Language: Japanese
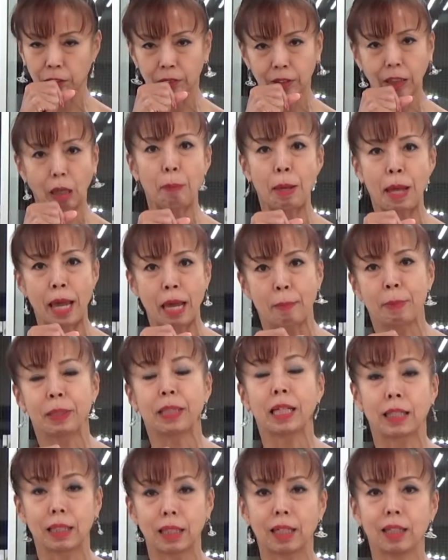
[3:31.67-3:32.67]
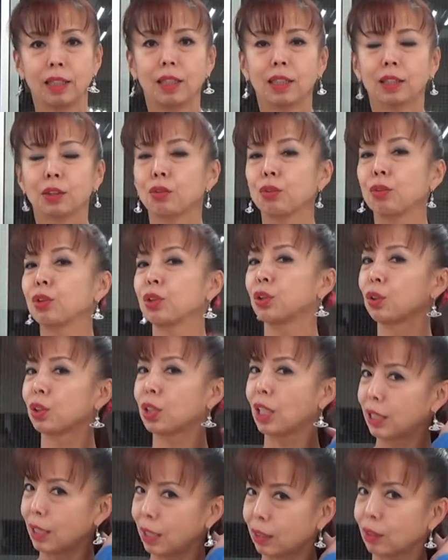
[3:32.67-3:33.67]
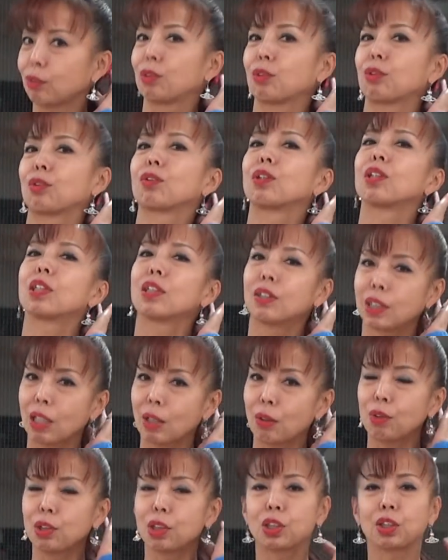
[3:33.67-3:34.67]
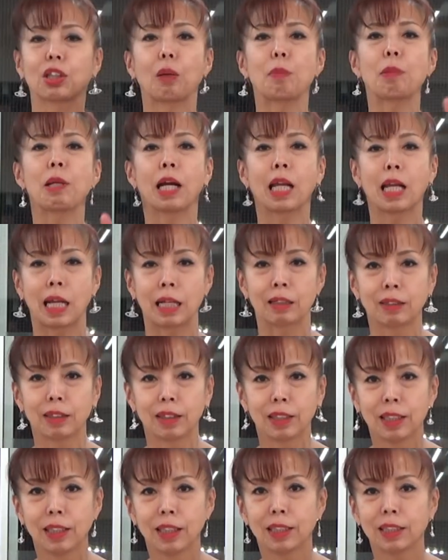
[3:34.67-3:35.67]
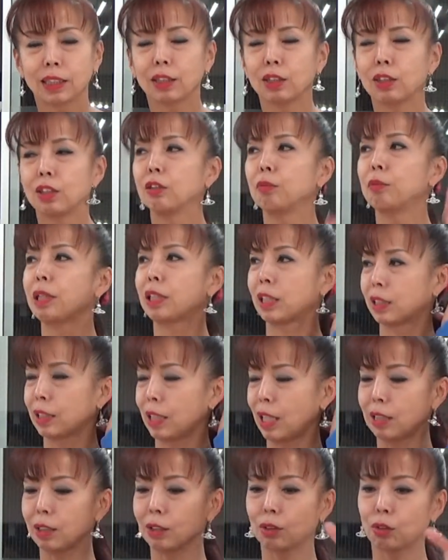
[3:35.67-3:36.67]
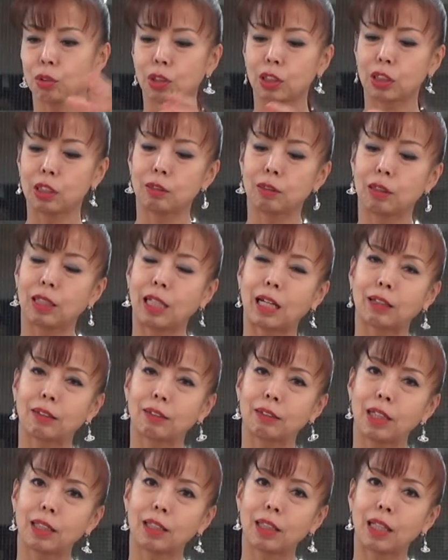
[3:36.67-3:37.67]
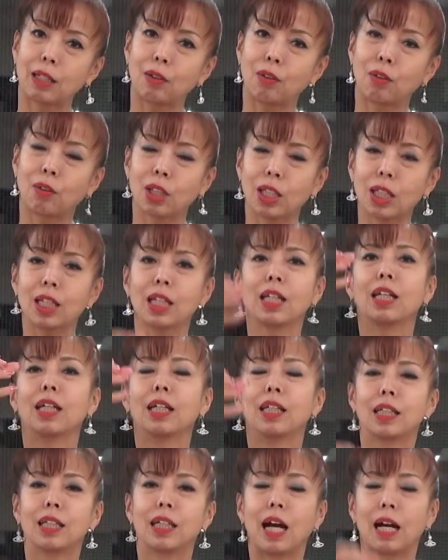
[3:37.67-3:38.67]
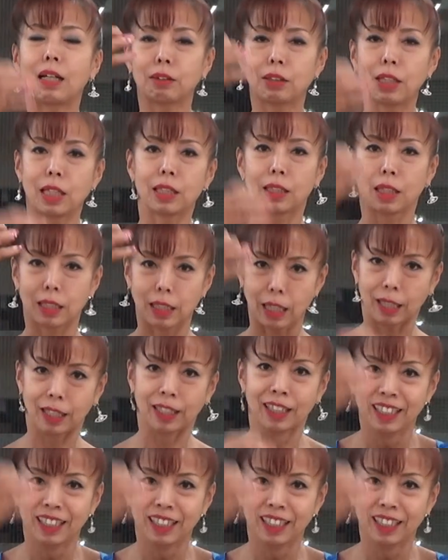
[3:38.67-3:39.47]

ダメみたいなその状態になってるってことですよね美味しく食べられないちょっと緩めてちゃんと芯がなくなったようにアルデンテで